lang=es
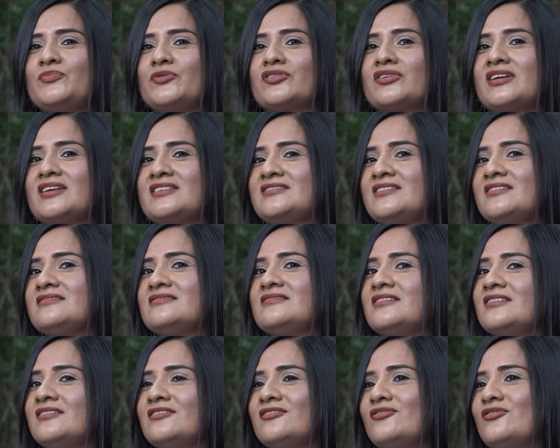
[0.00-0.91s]
por qué
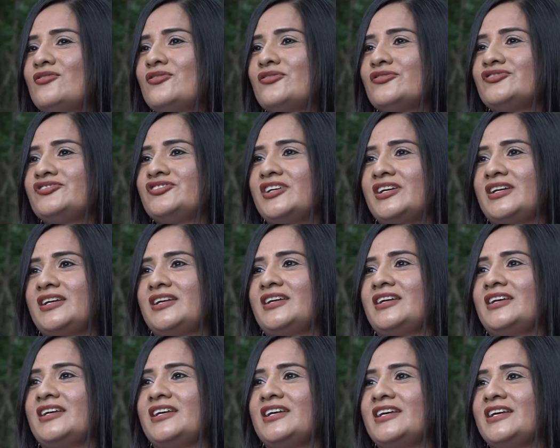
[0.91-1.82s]
sentirnos
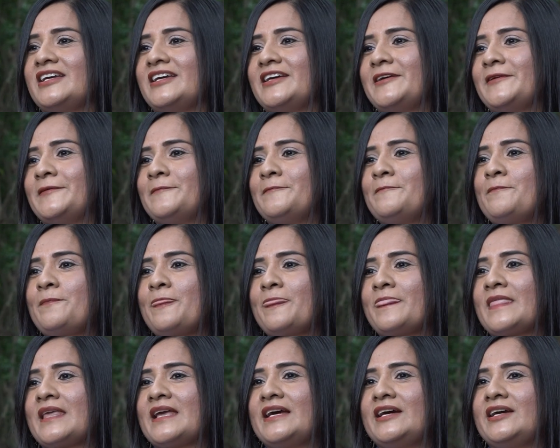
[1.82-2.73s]
eh,
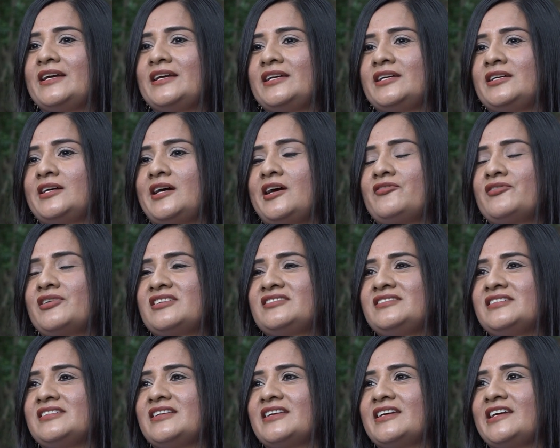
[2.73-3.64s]
eh, ahora
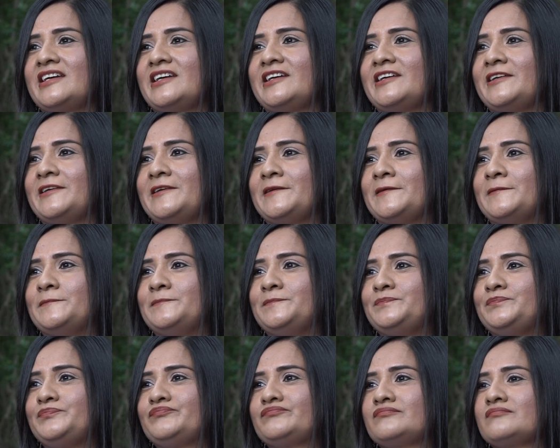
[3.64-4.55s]
sí que
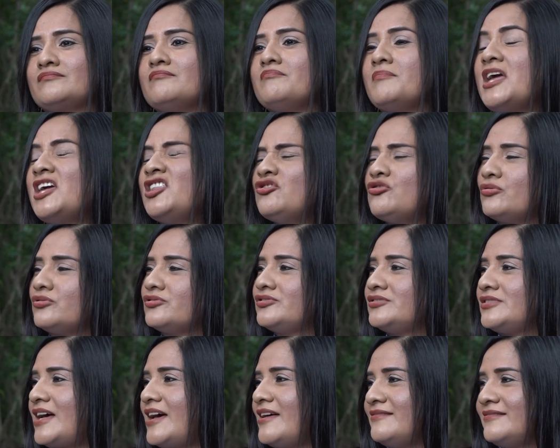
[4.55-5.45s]

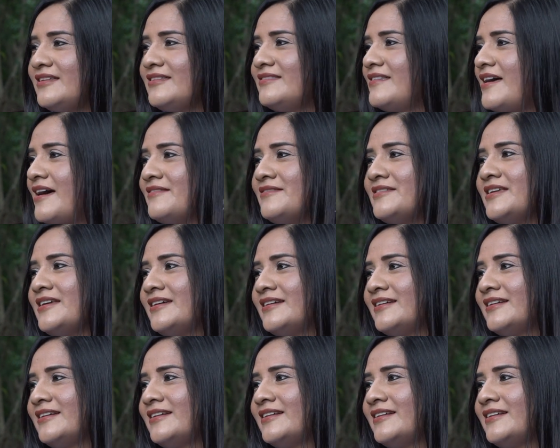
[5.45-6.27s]
menos ante nadie.